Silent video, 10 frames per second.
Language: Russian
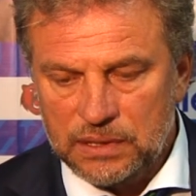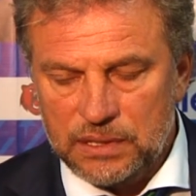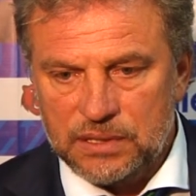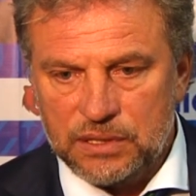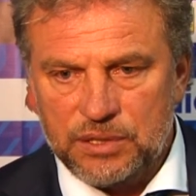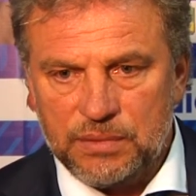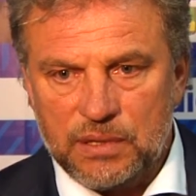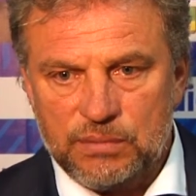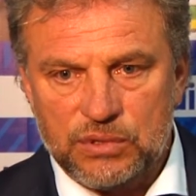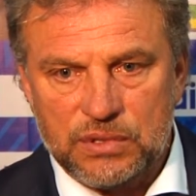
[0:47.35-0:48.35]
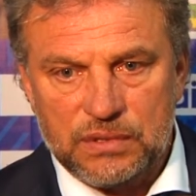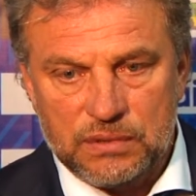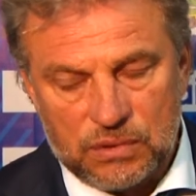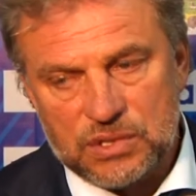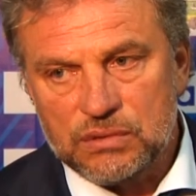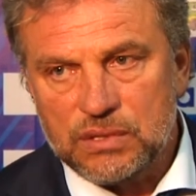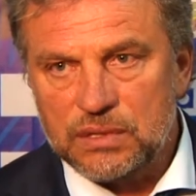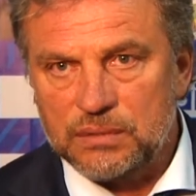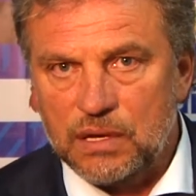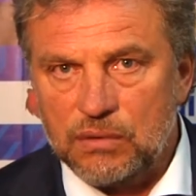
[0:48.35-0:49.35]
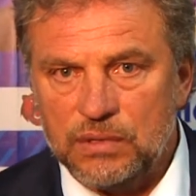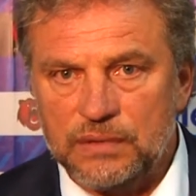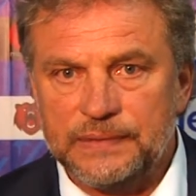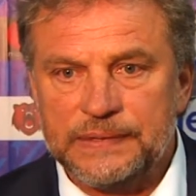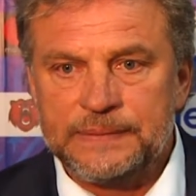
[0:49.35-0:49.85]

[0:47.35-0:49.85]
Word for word: есть над чем работать, но результатом доволен.